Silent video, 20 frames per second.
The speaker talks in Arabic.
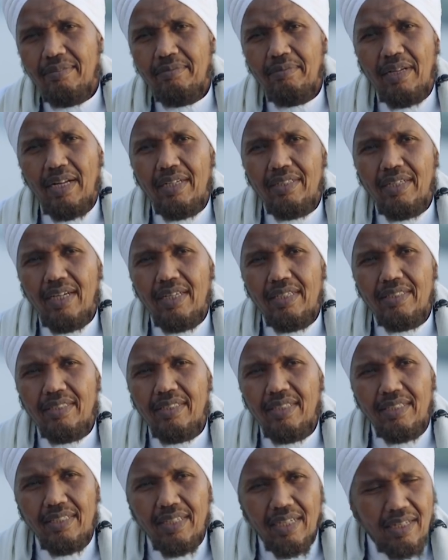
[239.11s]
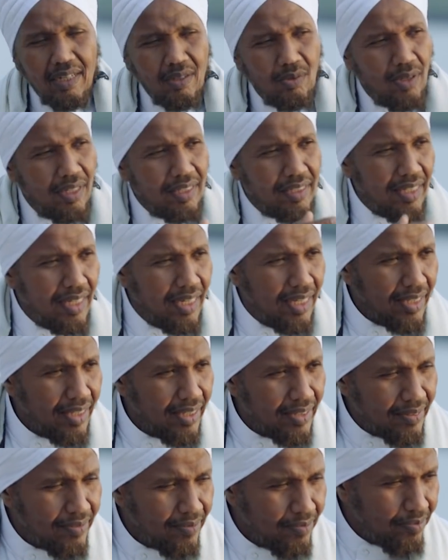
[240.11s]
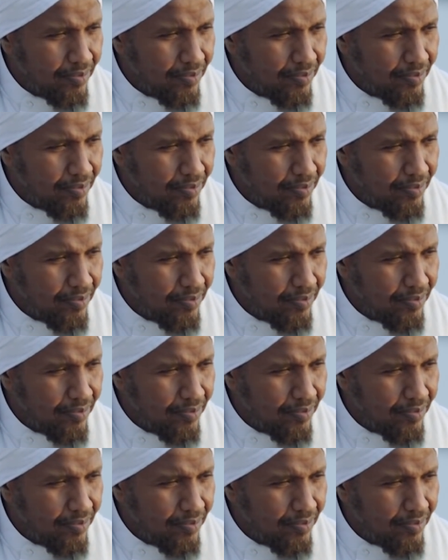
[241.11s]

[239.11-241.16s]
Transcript: من الجالسين يقرأ هذه الآيات